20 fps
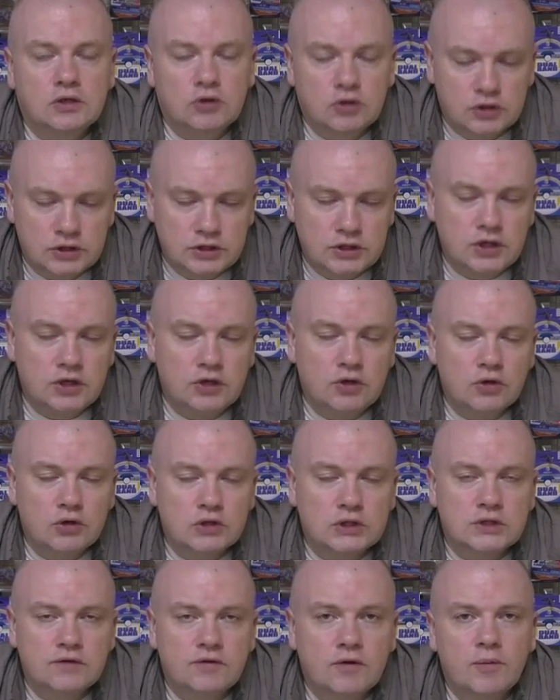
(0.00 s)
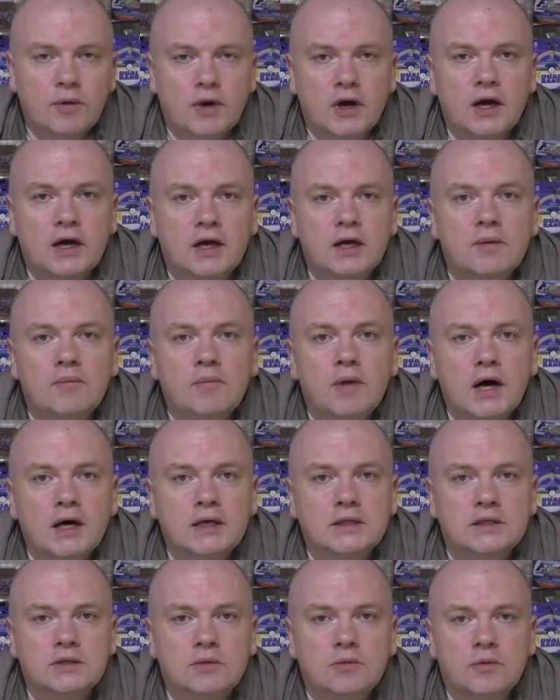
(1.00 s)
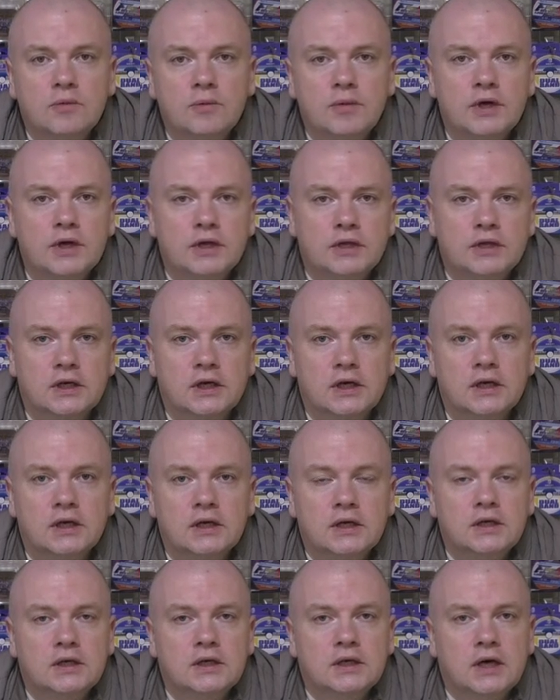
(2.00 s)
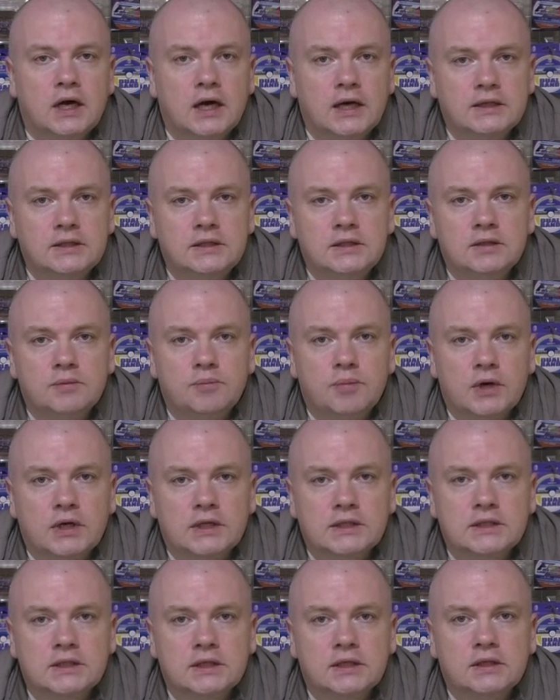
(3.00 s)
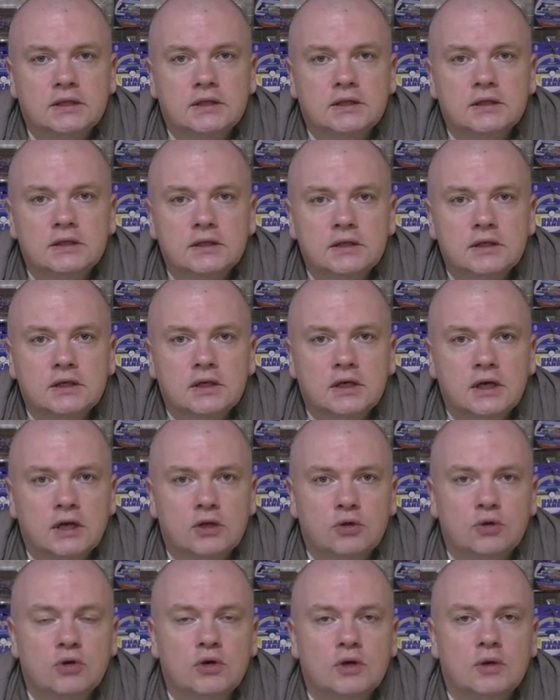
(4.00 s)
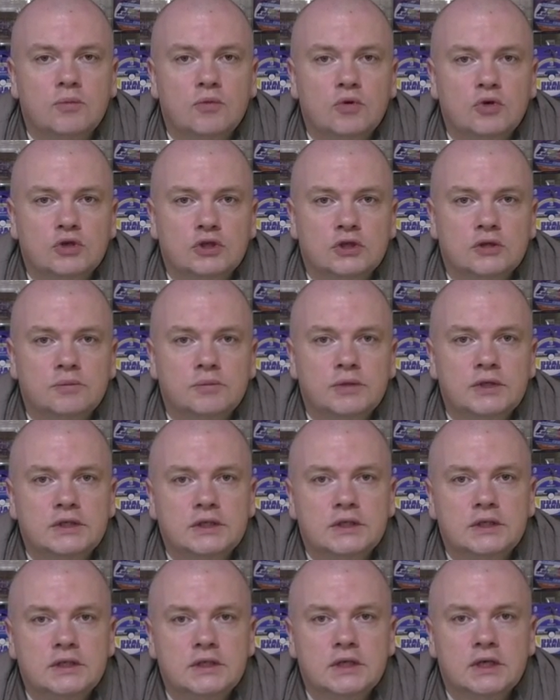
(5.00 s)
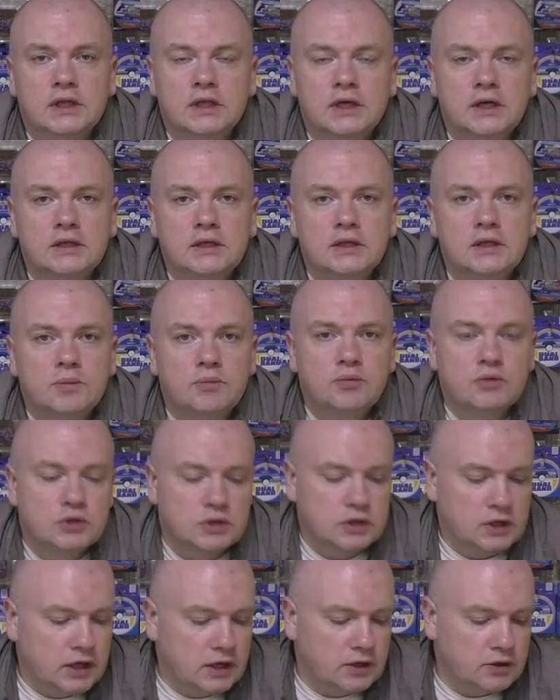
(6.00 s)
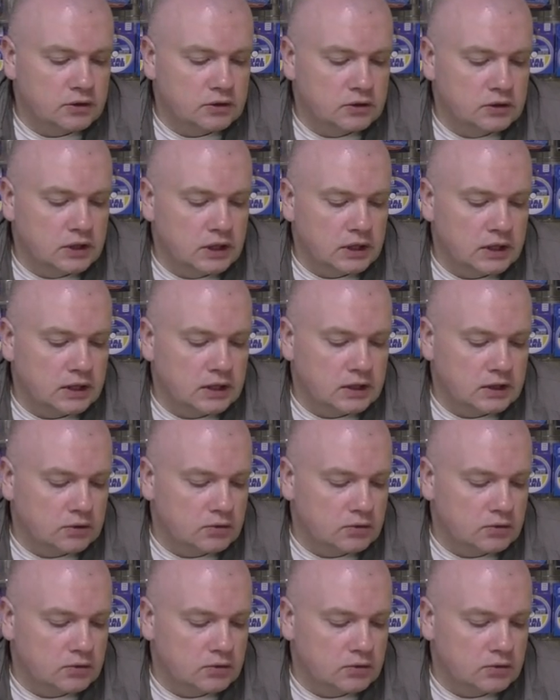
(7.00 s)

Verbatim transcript: серьезного брака максимум это 1%, который может быть где-то они допускают на